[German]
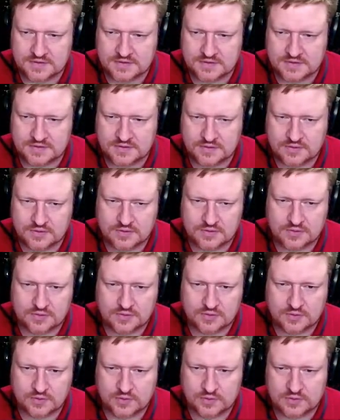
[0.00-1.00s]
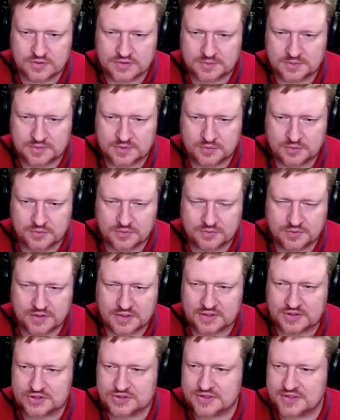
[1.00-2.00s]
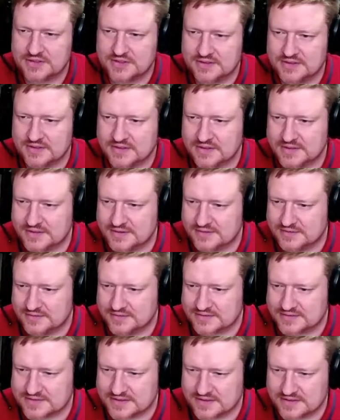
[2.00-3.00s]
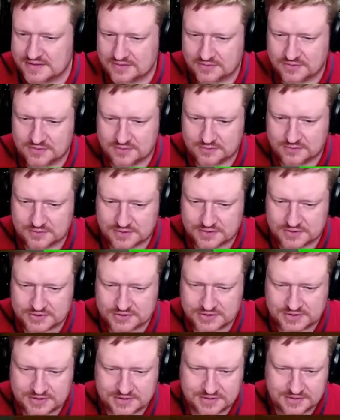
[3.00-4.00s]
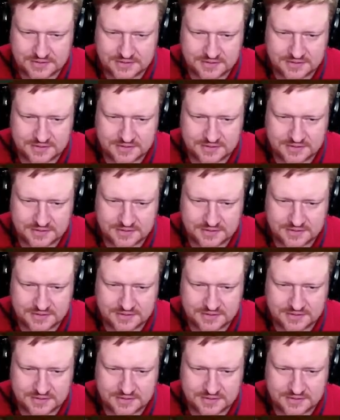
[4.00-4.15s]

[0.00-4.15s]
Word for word: So, noch irgendjemand ohne Fahrschein? Nein, ist keiner ohne Fahrschein.